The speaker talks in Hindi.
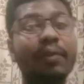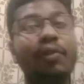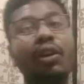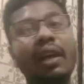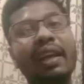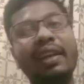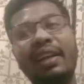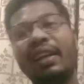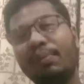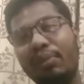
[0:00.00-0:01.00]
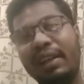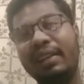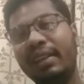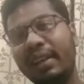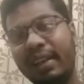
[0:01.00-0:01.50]
फॉर आईटी खड़गपुर
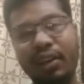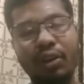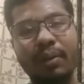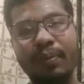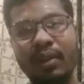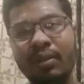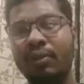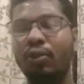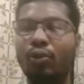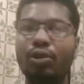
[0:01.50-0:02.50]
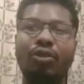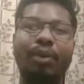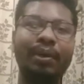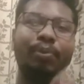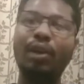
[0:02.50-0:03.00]
इलेक्ट्रिकल एंड ऑल तो दोस्तों
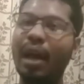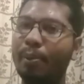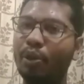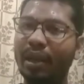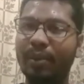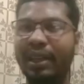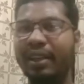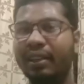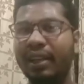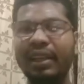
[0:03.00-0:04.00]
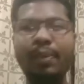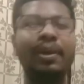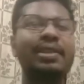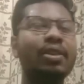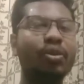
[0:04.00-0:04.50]
अभी पूरा आपके ऊपर डिपेंड करता है ये
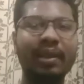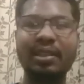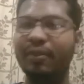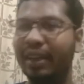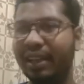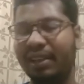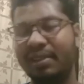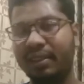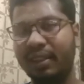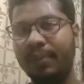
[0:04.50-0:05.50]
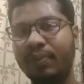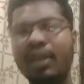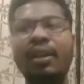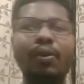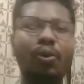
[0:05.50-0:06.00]
पर्सन टू पर्सन वेरी कर सकता है
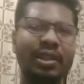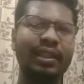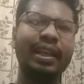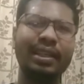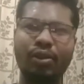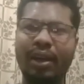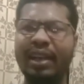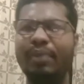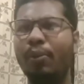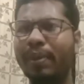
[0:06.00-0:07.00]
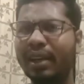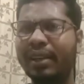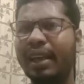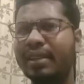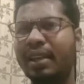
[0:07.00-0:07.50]
हो सकता है कि इसको आई बॉम्बे का
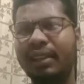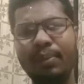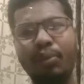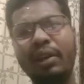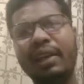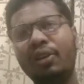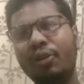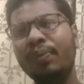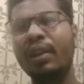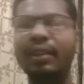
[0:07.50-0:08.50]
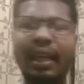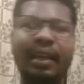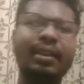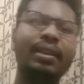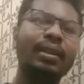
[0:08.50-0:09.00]
टैक्स ज़्यादा इंपॉर्टेंट हो
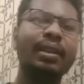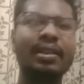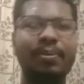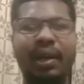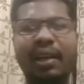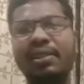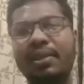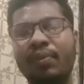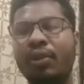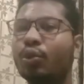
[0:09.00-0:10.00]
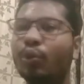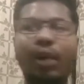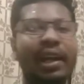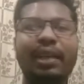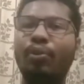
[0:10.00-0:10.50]
देन हिज ब्रांच तो वो
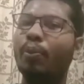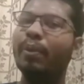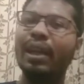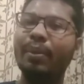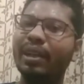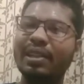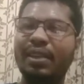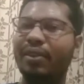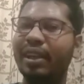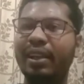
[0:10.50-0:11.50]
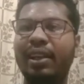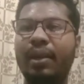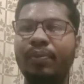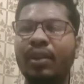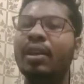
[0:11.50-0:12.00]
आई बॉम्बे केमिकल सिविल ले
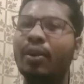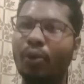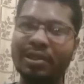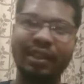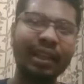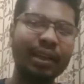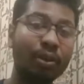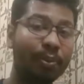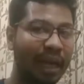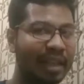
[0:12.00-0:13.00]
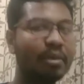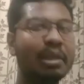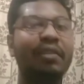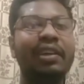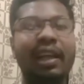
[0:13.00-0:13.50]
लेगा हो सकता है कोई ब्रांच
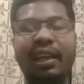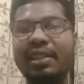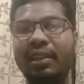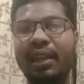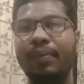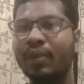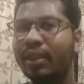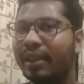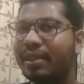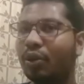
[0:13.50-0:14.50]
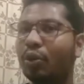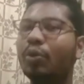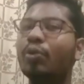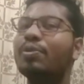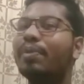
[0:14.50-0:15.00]
वैसे भी रहना चाहता है किसी को
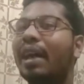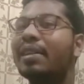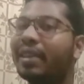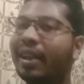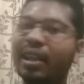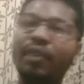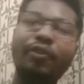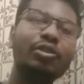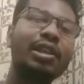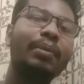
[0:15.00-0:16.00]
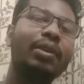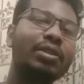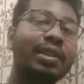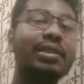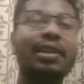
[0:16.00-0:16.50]
उस ब्रांच से रिलेटेड फ्यूचर में
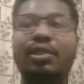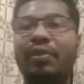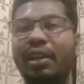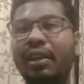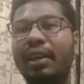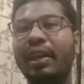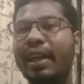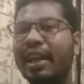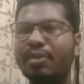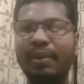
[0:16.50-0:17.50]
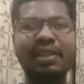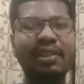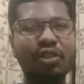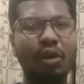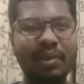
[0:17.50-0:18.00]
कुछ रिसर्च वर्क करना है या
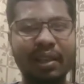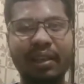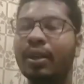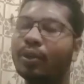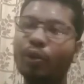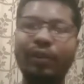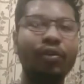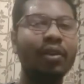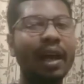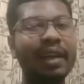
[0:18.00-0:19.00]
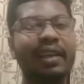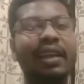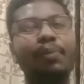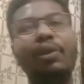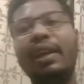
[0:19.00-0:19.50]
एस्पिरेशन जॉब्स करनी है तो फिर वो आई टी
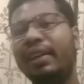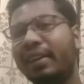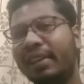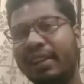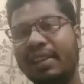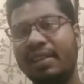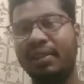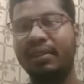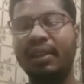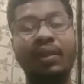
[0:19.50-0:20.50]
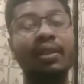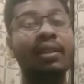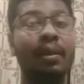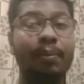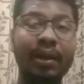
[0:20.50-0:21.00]
इलेक्ट्रिकल के लिए जा सकता
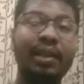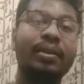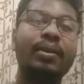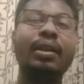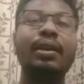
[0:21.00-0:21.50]
है पर